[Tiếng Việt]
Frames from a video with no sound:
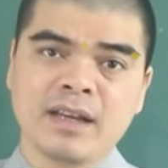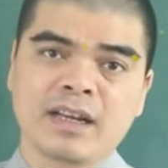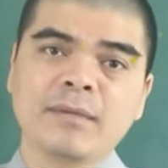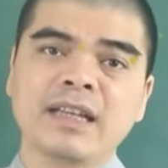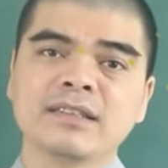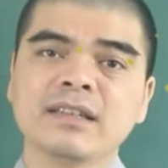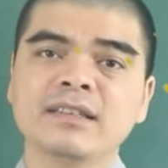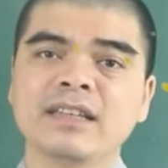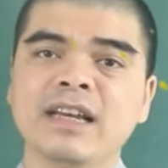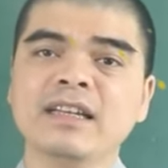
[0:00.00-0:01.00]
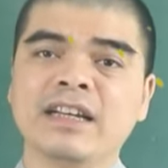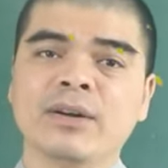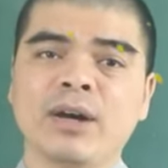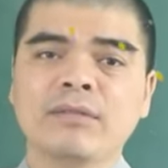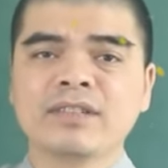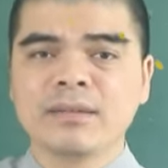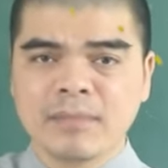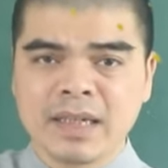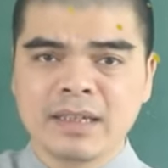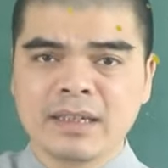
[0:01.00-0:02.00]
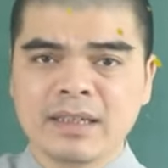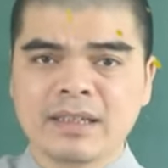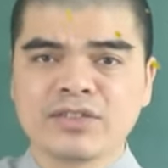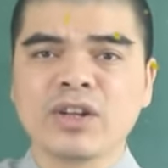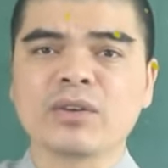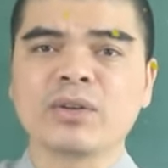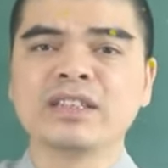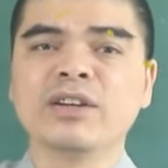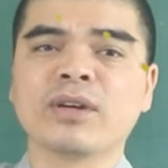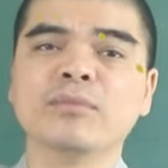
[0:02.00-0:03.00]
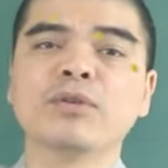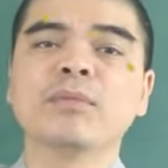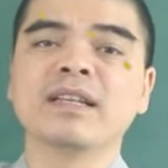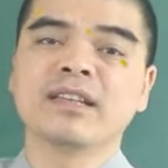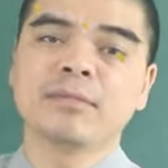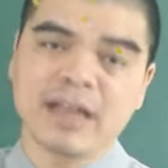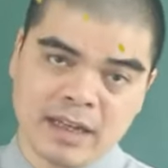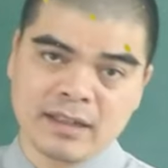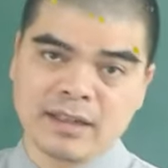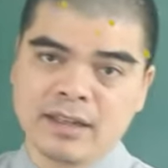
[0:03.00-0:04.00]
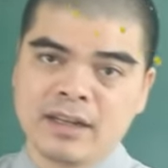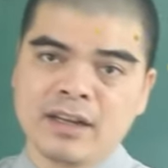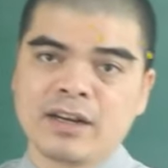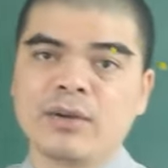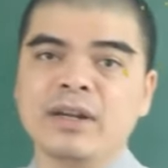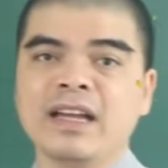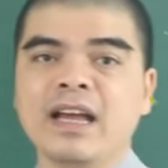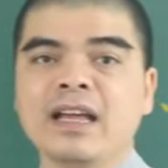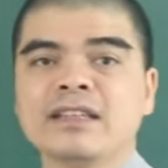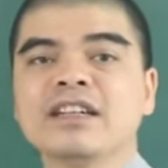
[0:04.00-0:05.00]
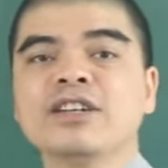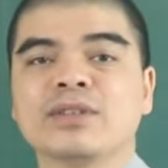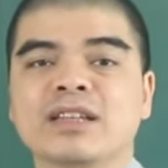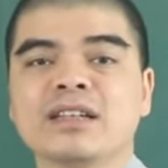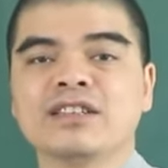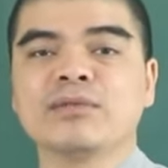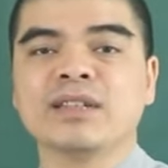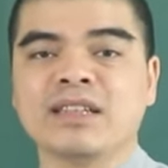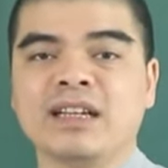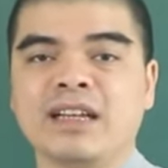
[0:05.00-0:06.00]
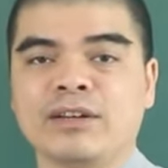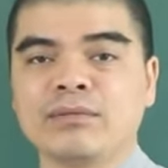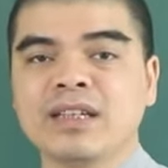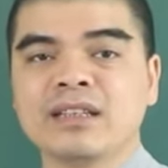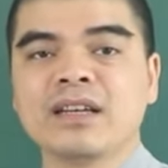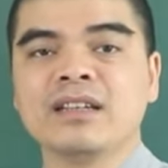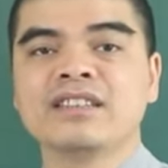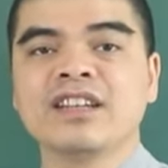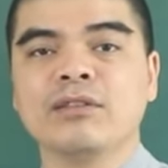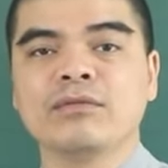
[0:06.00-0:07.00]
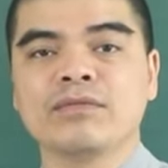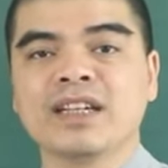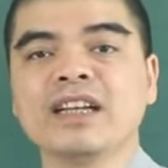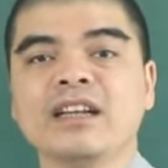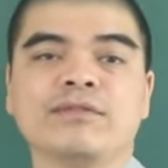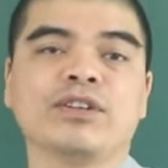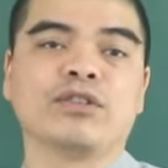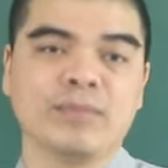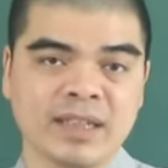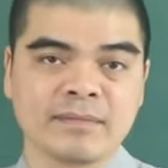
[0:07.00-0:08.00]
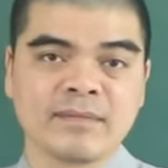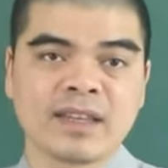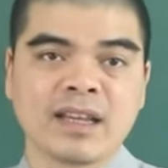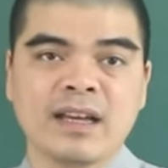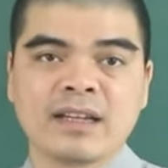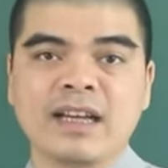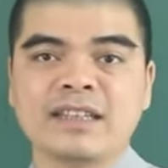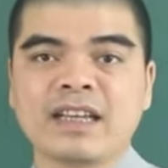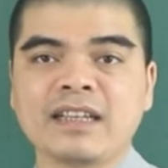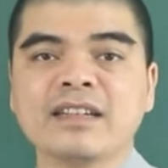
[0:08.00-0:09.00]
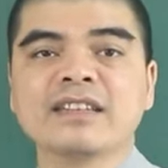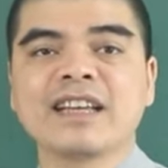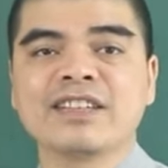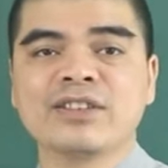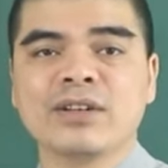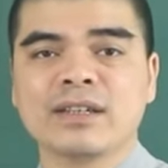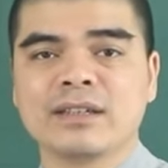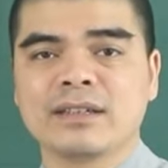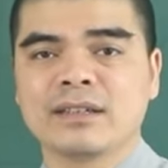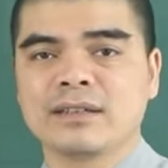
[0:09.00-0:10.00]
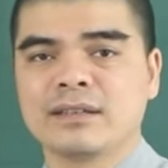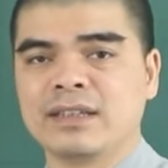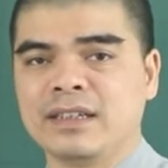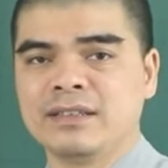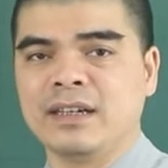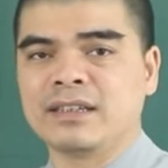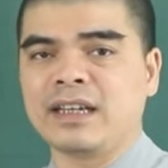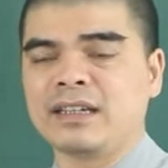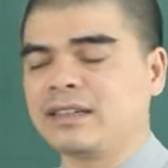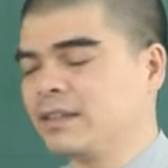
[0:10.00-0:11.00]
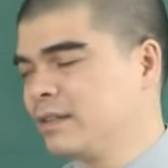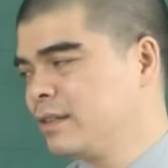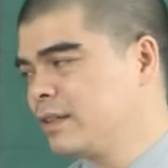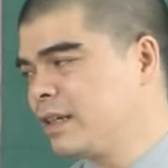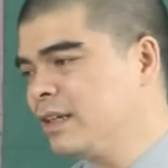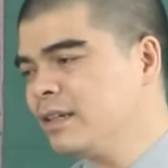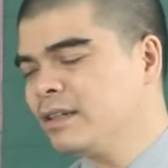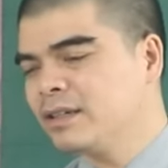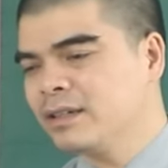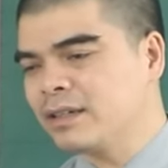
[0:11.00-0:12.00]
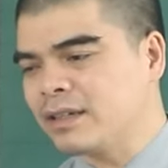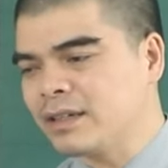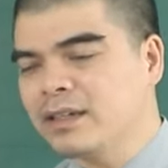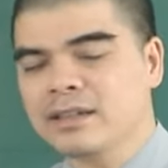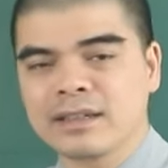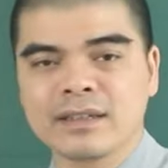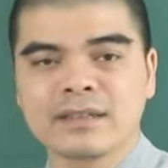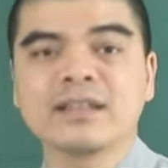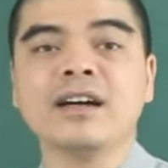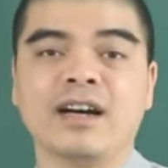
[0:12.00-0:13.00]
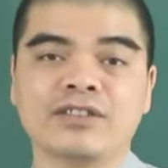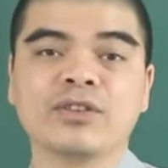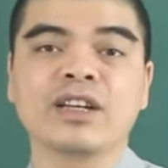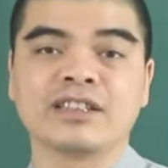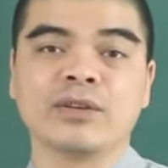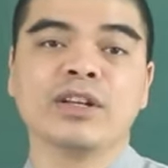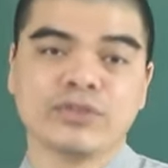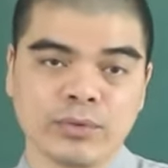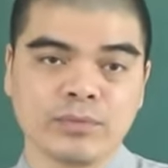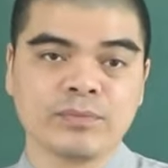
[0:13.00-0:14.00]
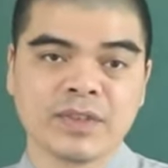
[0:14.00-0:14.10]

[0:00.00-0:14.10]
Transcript: các bạn rất dễ để đầu óc trên mây do là còn nhiều cái mối bận tâm khác có lẽ những người tuổi thân trong thời gian này cũng nên thận trọng với cách làm việc của mình để tránh những cái sai sót để trở thành cái cái cái cái sơ hở cho kẻ xấu lợi dụng